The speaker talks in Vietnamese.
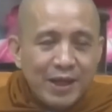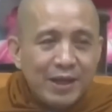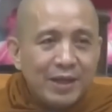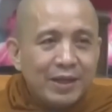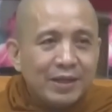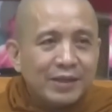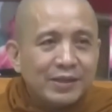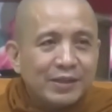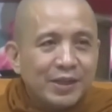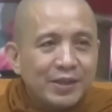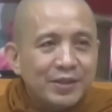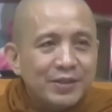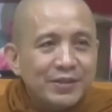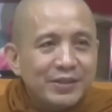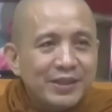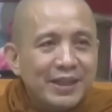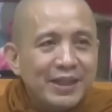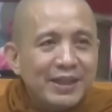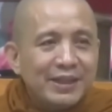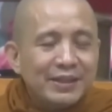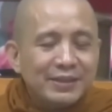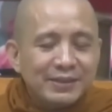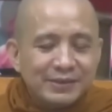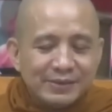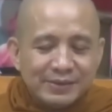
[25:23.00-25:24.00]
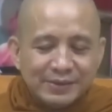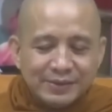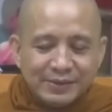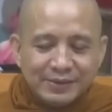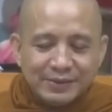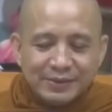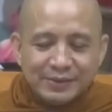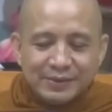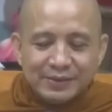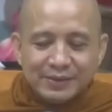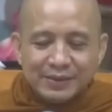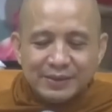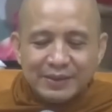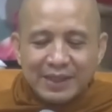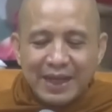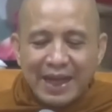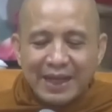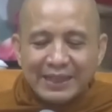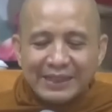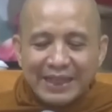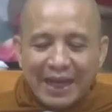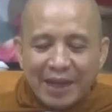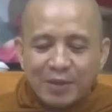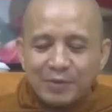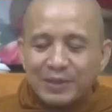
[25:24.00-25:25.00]
quy lực tự nhiên
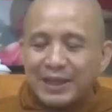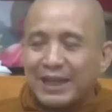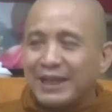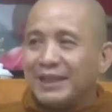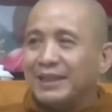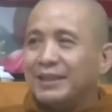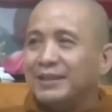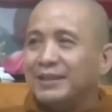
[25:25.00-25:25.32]
đã tạo